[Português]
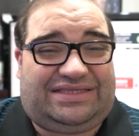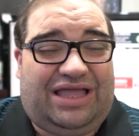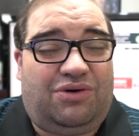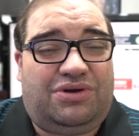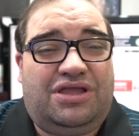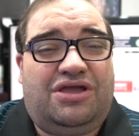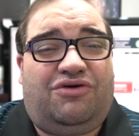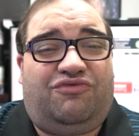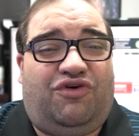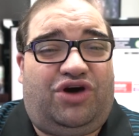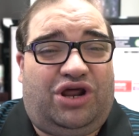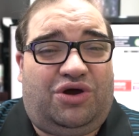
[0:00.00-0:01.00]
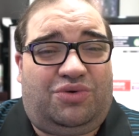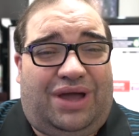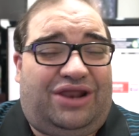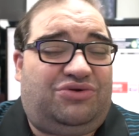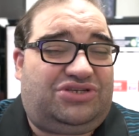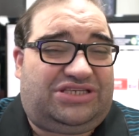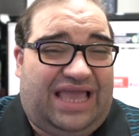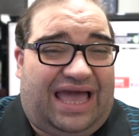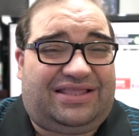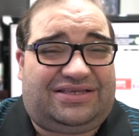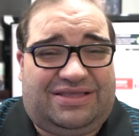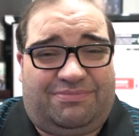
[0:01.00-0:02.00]
Então, foram
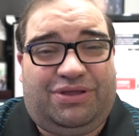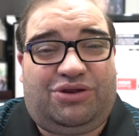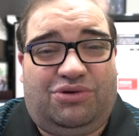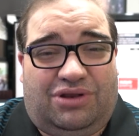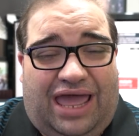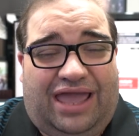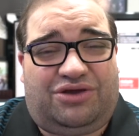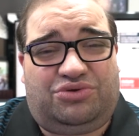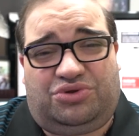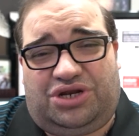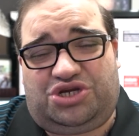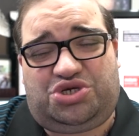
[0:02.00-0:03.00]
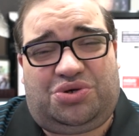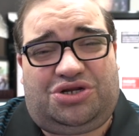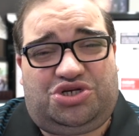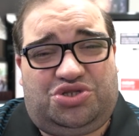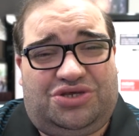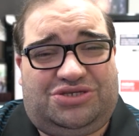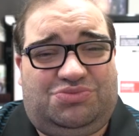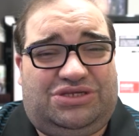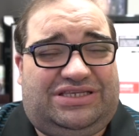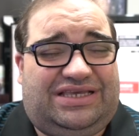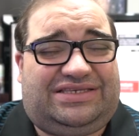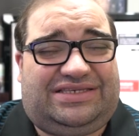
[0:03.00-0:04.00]
anunciadas né, pelo LIGO durante o ano de
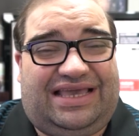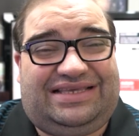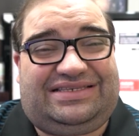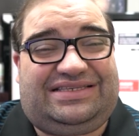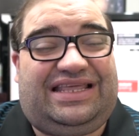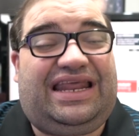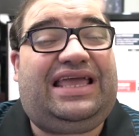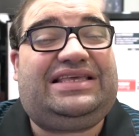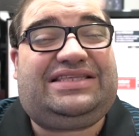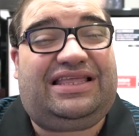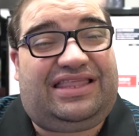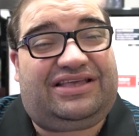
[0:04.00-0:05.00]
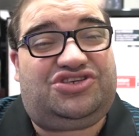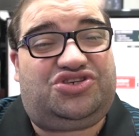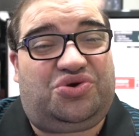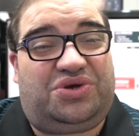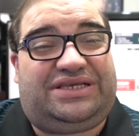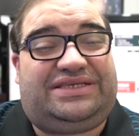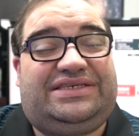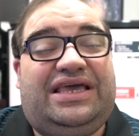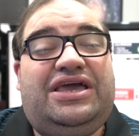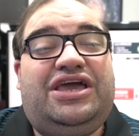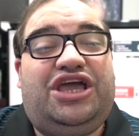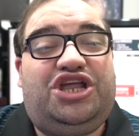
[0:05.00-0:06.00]
2016 três detecções
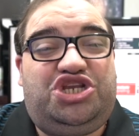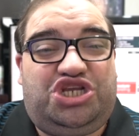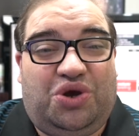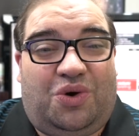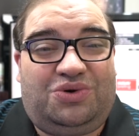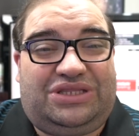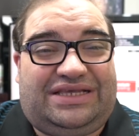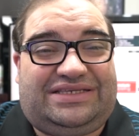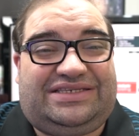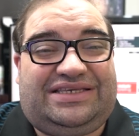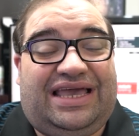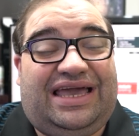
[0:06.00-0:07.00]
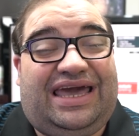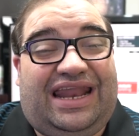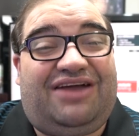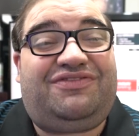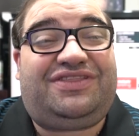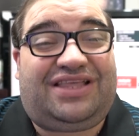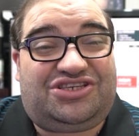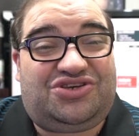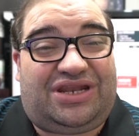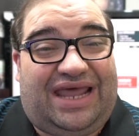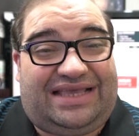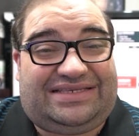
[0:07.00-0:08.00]
de ondas
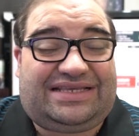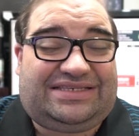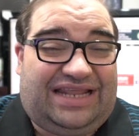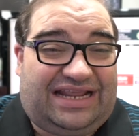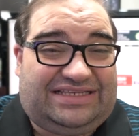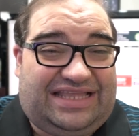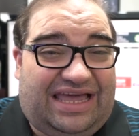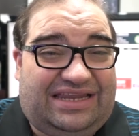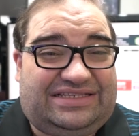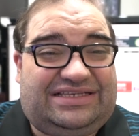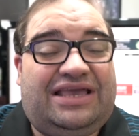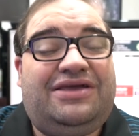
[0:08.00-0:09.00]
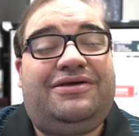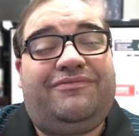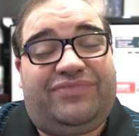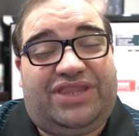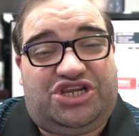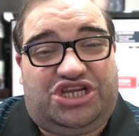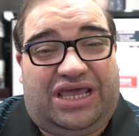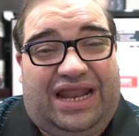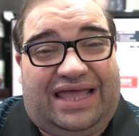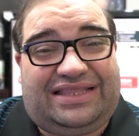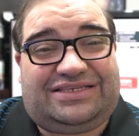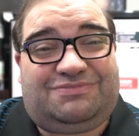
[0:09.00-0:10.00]
gravitacionais. As três delas
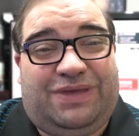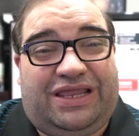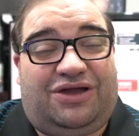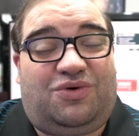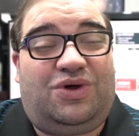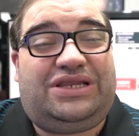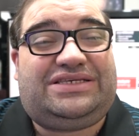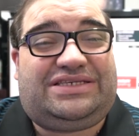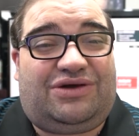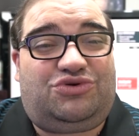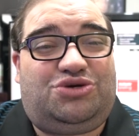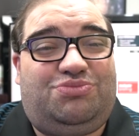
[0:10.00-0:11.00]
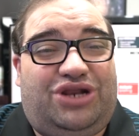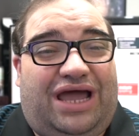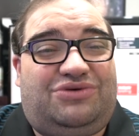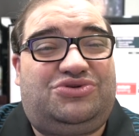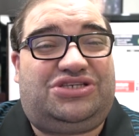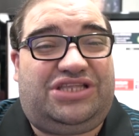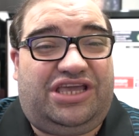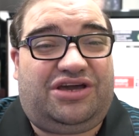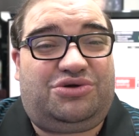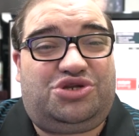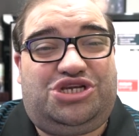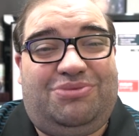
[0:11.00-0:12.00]
geradas pela colisão de buracos
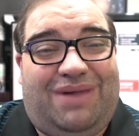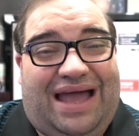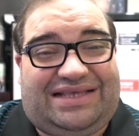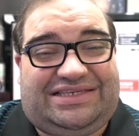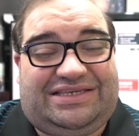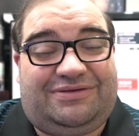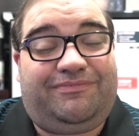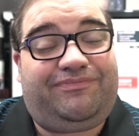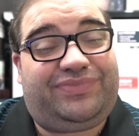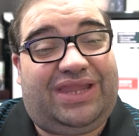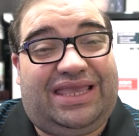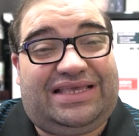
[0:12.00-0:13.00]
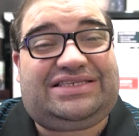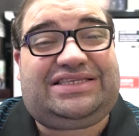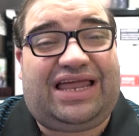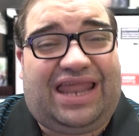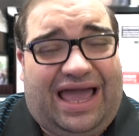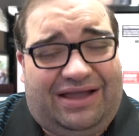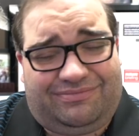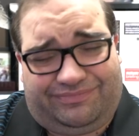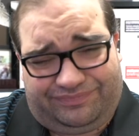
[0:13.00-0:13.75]
negros de massa estelar.